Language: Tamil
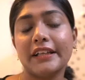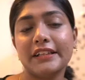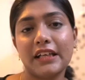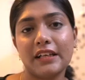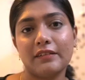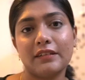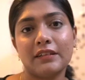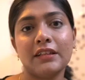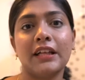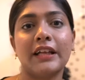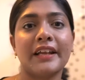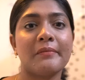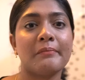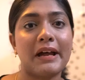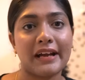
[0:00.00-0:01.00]
இதில் வந்து
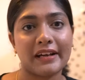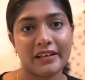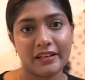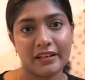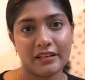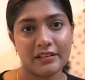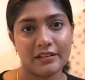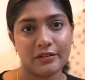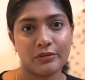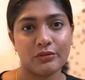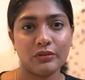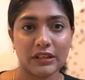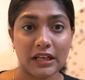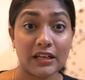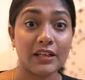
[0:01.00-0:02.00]
நிறைய பாக்டீரியா
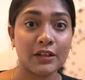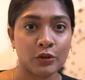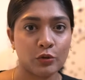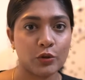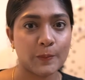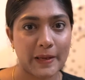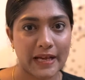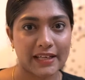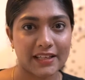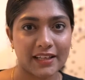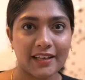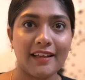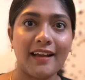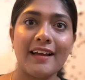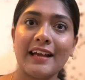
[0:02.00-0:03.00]
இருக்கும் நல்ல குட்
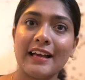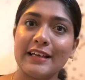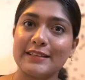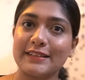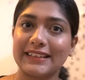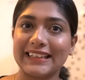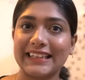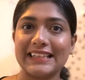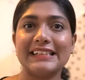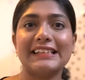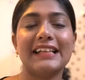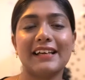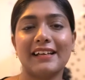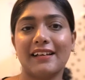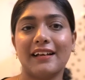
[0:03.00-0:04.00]
பாக்டீரியா ஸோ இந்த